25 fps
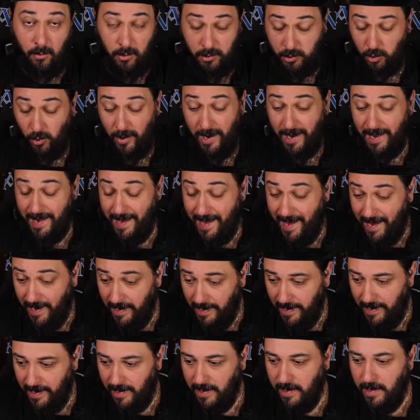questo
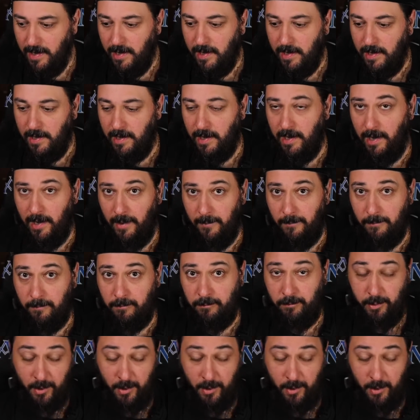canale Ehm,